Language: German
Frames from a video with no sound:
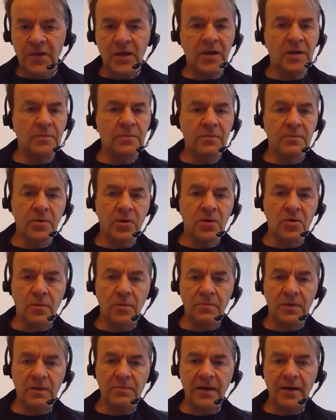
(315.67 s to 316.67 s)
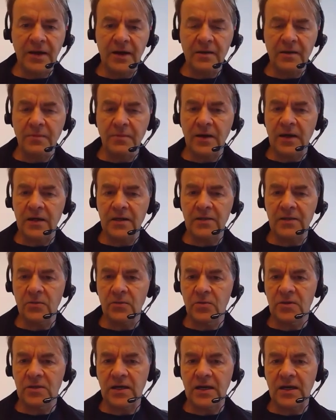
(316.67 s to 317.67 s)
ähm, bekommt man beigebracht, die
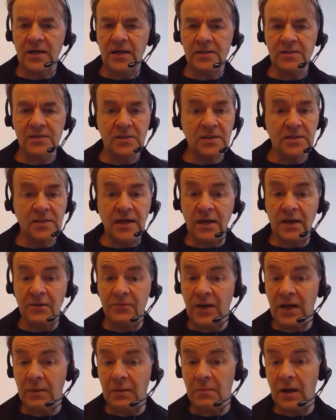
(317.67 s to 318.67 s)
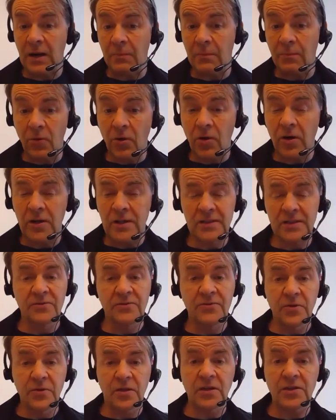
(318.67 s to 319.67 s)
Unterlagen sind da. Wir haben Labore, die
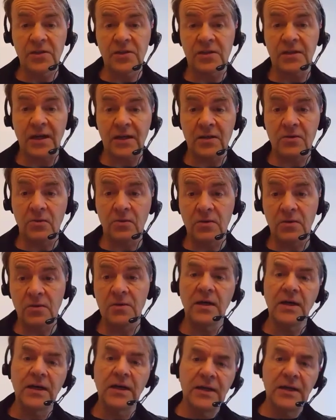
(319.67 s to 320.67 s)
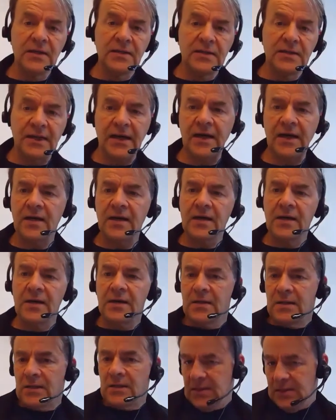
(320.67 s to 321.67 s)
sind wirklich Tag und, naja,
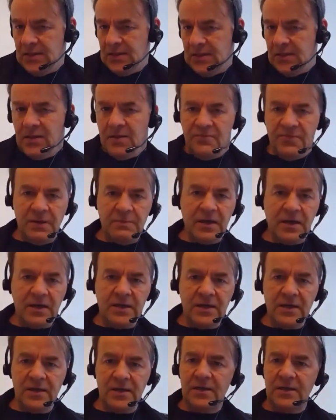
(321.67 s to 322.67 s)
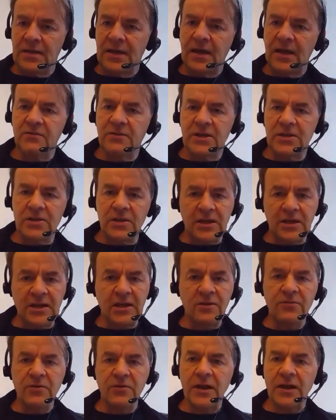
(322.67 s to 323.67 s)
wenn man den Nachtwächter
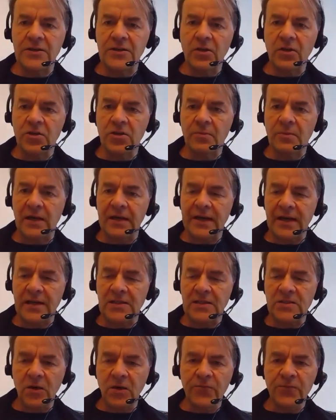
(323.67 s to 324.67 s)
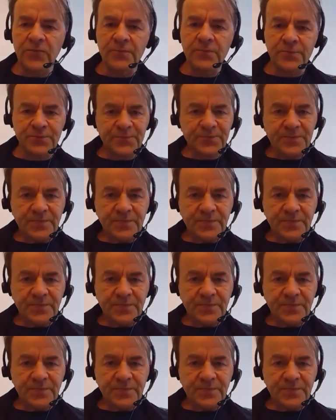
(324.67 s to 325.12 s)
kennt, vielleicht auch schon mal nachts offen.